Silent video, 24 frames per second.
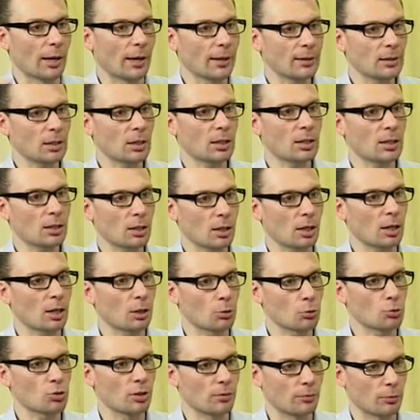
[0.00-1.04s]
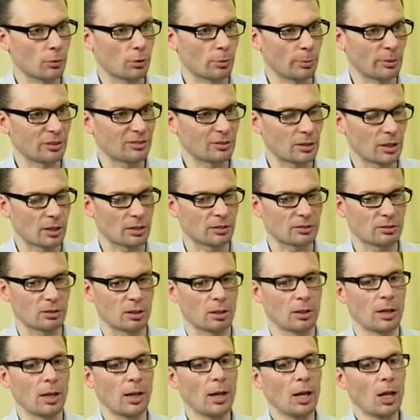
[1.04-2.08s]
Это хор- хорошая форма стресса.
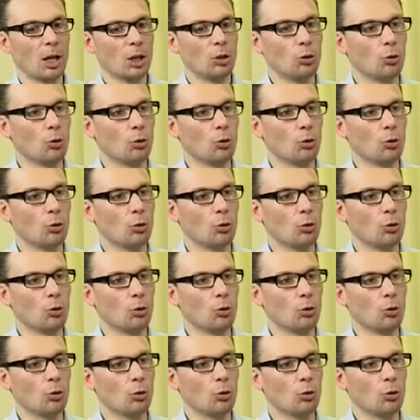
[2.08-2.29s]
Угу.